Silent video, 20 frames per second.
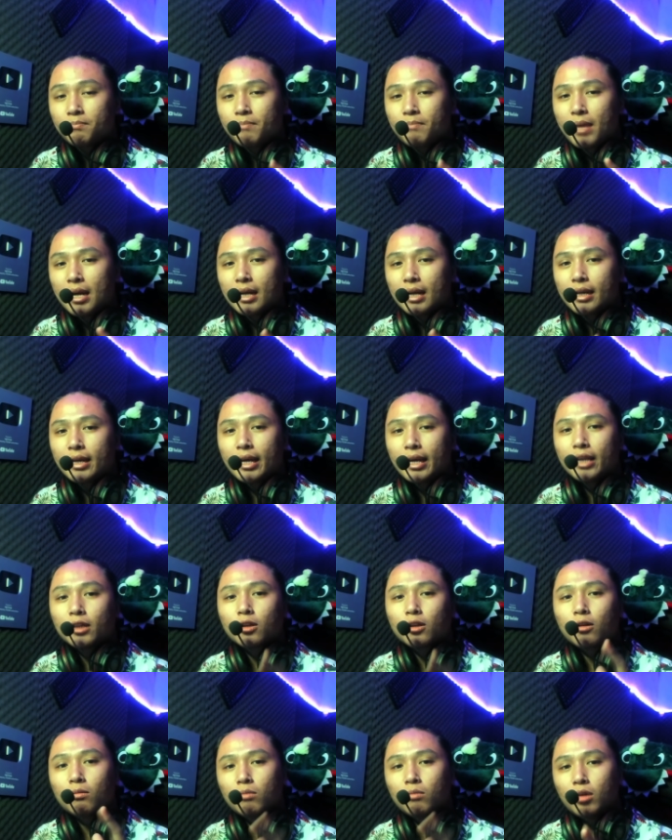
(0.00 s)
pakai
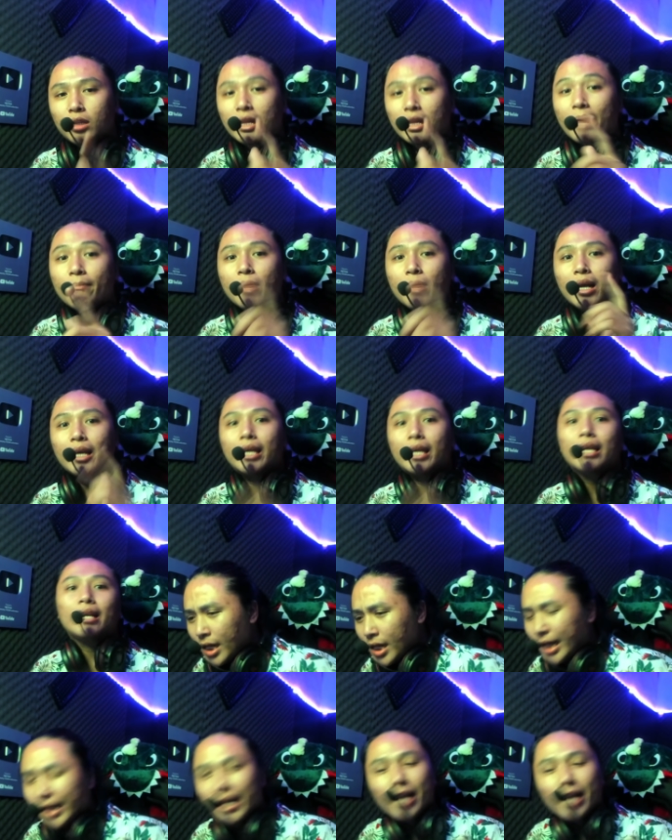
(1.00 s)
tombol tembak
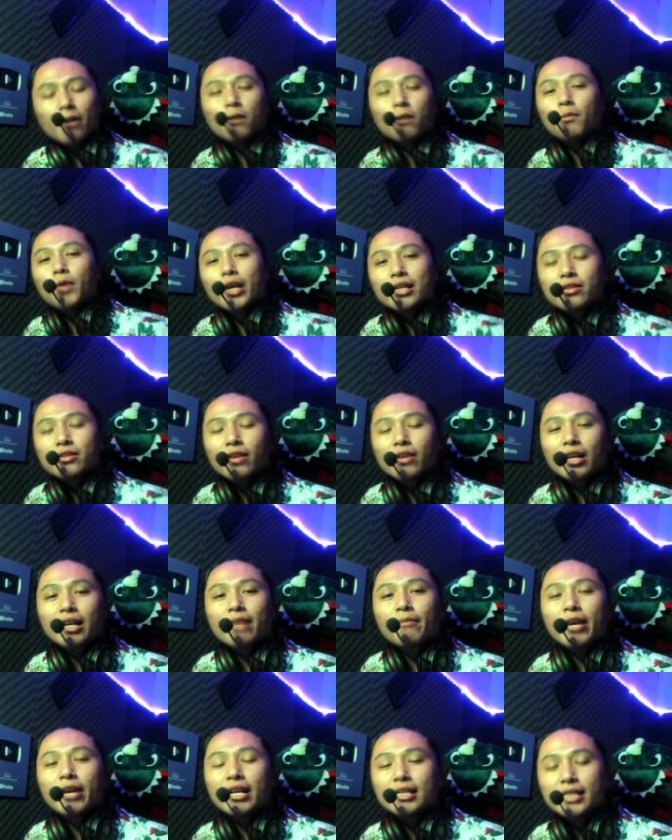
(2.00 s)
kiri dan ngomongin soal
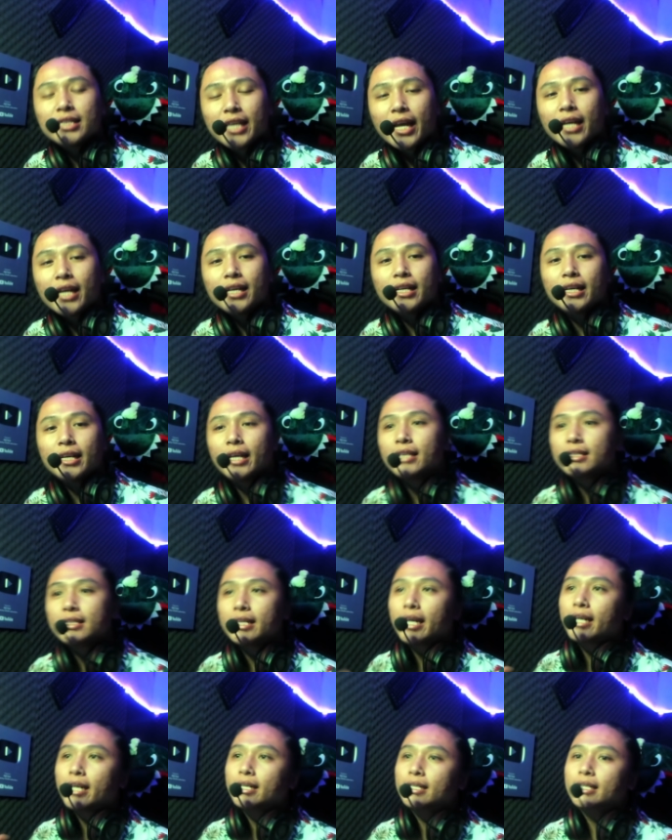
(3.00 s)
ramai NGID
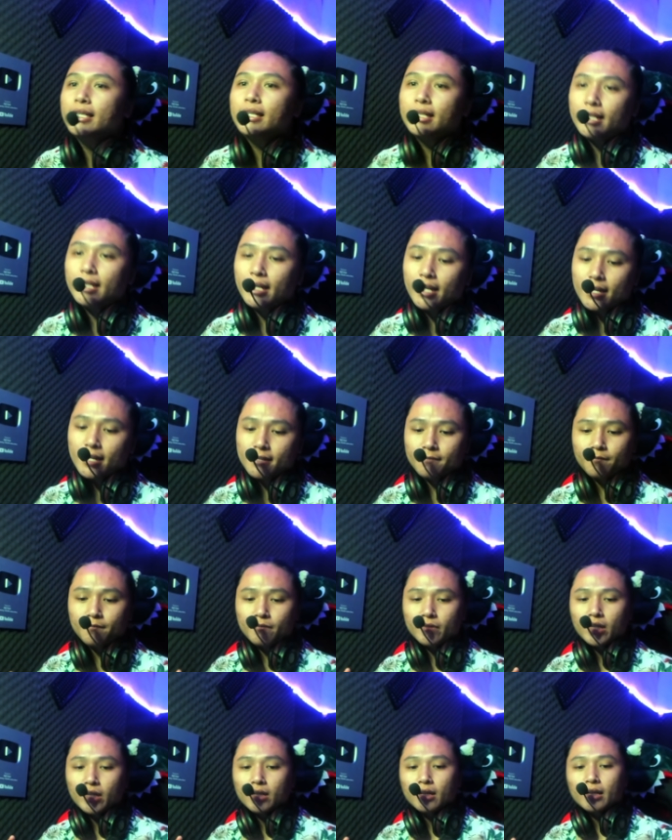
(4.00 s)
NGID ini kan
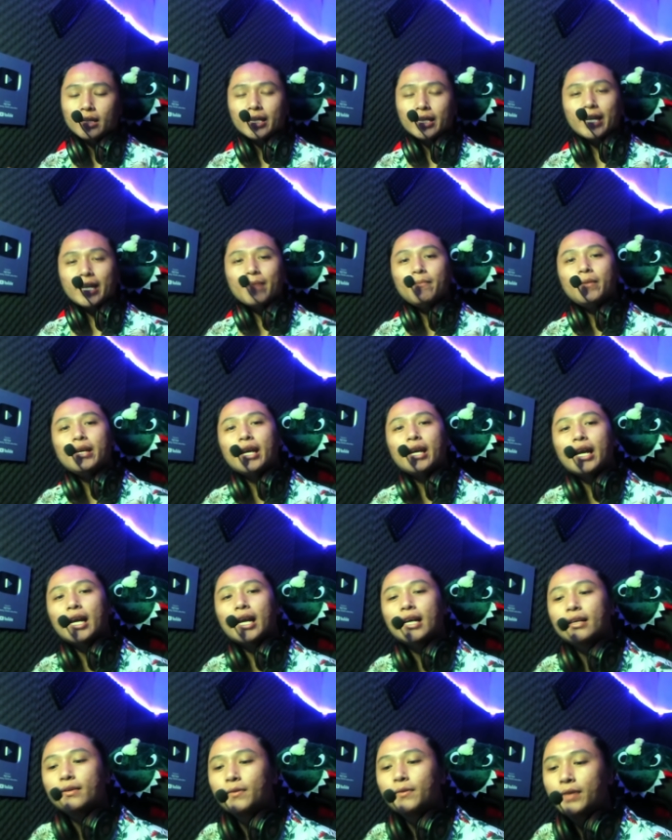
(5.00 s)
tim
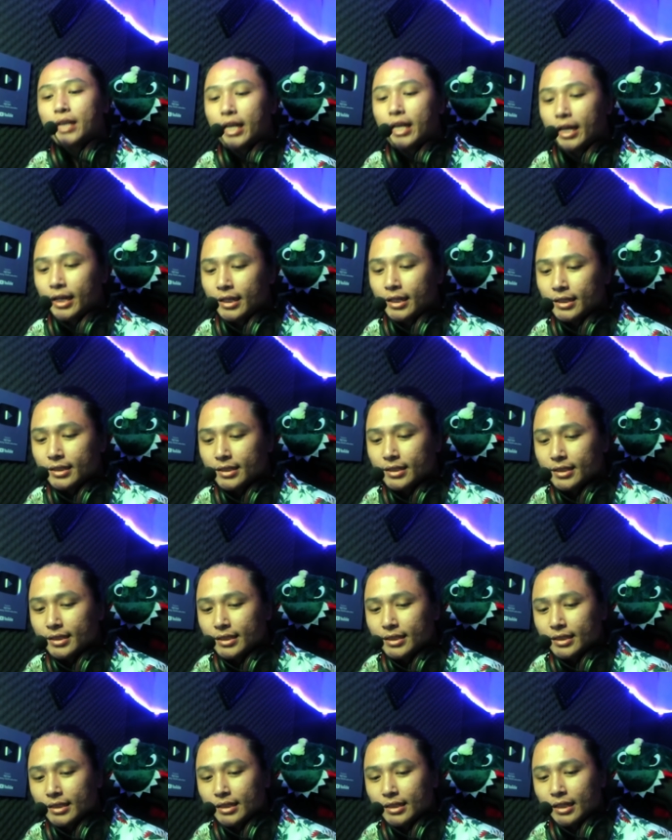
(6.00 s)
yang udah
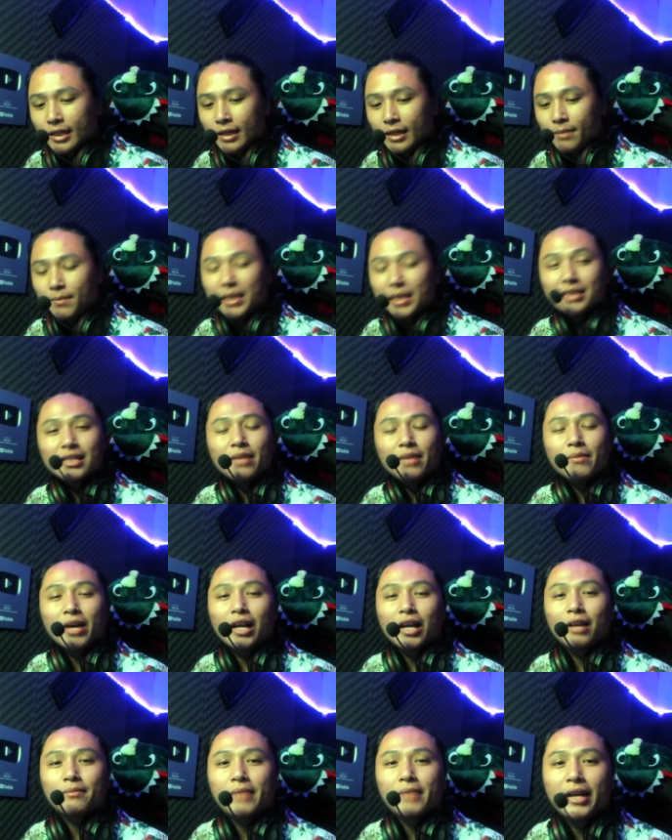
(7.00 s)
uh, pasti
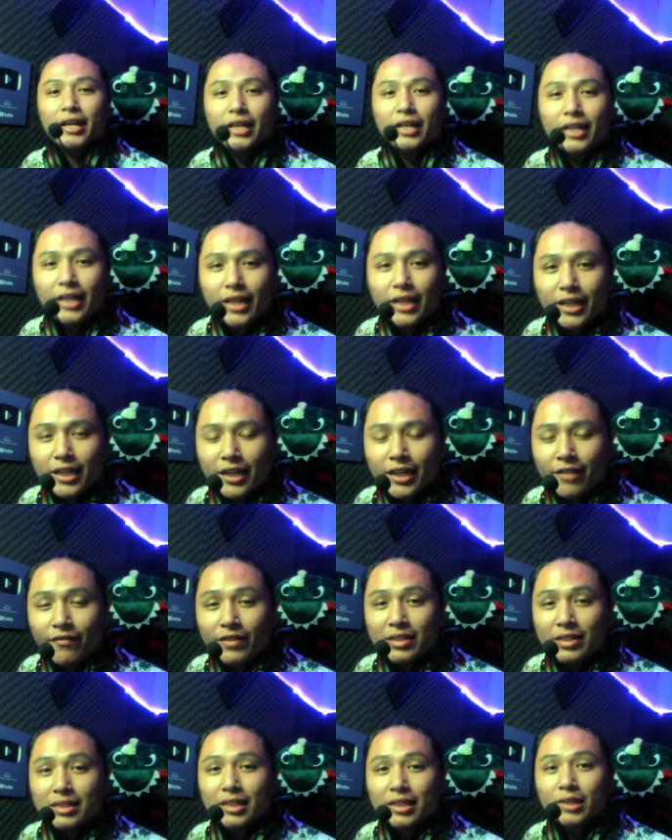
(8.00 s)
bakal main di
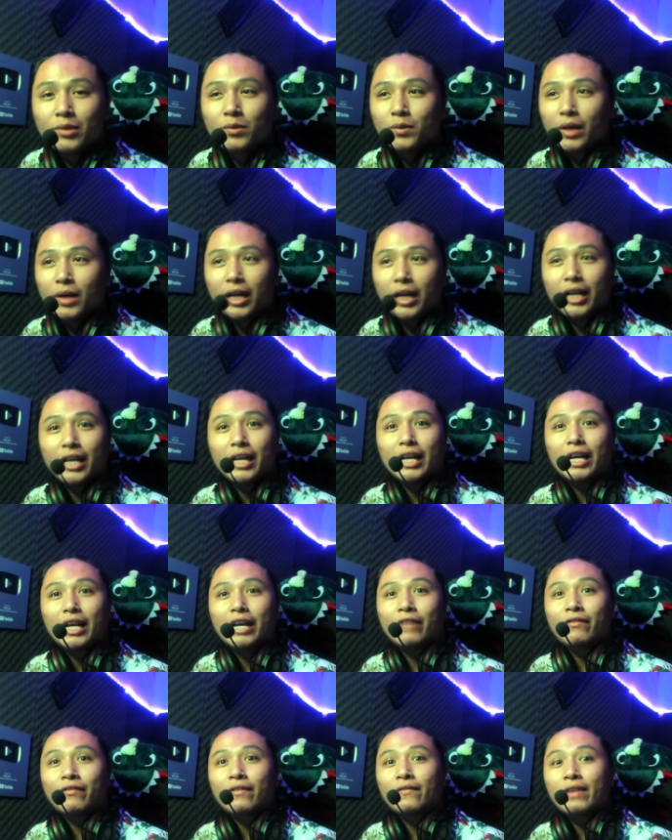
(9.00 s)
divisi 2
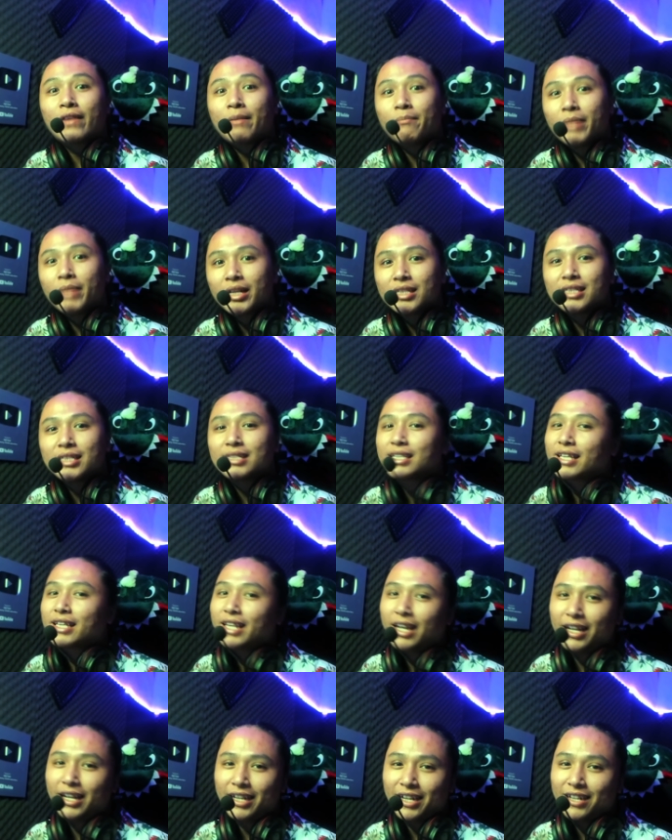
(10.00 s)
FFML season
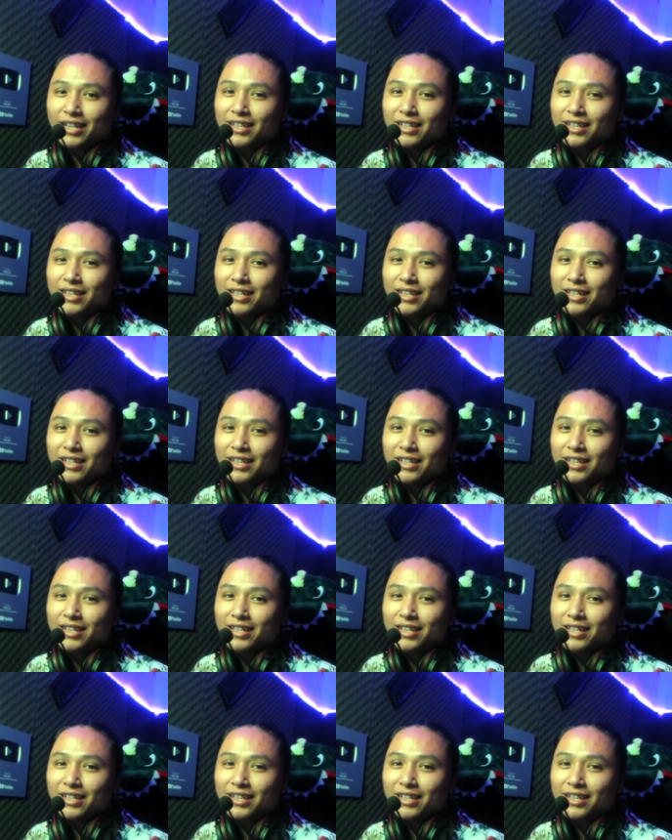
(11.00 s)
3